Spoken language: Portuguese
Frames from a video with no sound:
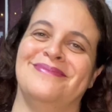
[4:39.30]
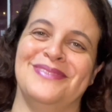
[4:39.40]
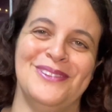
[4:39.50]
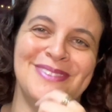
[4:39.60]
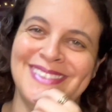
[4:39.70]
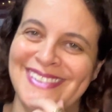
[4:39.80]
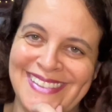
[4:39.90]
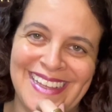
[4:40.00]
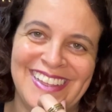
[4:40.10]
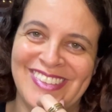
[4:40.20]
Não
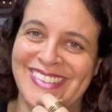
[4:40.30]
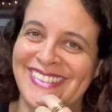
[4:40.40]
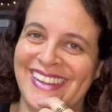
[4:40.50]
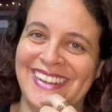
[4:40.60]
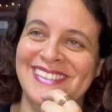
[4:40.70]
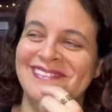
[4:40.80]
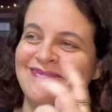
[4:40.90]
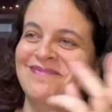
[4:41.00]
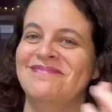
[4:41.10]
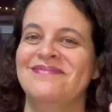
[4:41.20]
sei dizer.
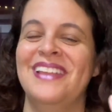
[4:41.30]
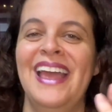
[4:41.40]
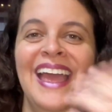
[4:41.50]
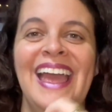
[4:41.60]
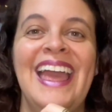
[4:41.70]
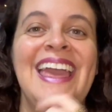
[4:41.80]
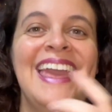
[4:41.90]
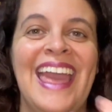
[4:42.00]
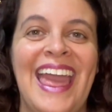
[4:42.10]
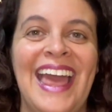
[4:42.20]

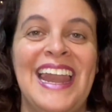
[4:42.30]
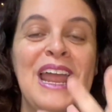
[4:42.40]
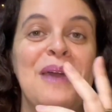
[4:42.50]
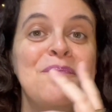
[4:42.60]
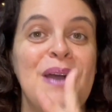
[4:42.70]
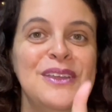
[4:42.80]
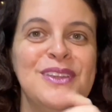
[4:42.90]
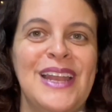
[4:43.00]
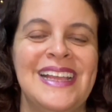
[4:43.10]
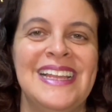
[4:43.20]
E ela era
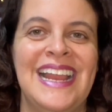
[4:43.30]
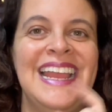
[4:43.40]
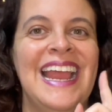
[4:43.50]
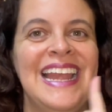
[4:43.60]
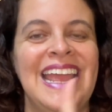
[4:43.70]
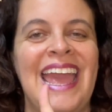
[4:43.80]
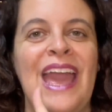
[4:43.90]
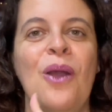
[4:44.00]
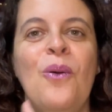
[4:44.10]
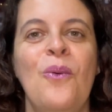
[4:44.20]
apaixonada nele, ele
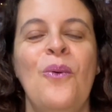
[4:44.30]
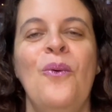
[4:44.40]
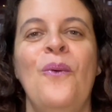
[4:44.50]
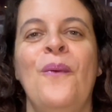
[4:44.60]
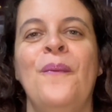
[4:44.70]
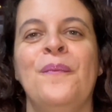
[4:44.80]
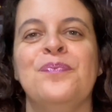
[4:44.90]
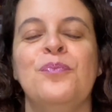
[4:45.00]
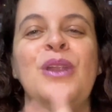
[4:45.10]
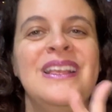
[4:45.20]
é
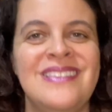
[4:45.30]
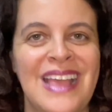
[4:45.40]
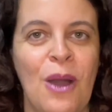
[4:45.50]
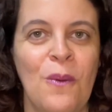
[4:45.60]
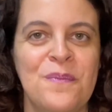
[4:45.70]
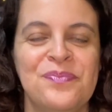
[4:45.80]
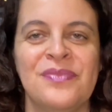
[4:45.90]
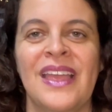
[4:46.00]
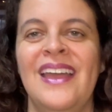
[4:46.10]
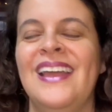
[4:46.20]
um policial,
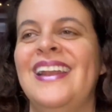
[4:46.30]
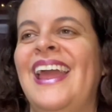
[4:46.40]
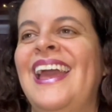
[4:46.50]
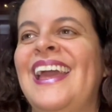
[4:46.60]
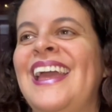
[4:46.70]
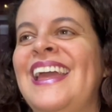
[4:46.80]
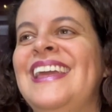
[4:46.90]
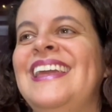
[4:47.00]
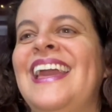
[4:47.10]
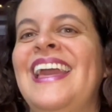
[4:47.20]
né? E,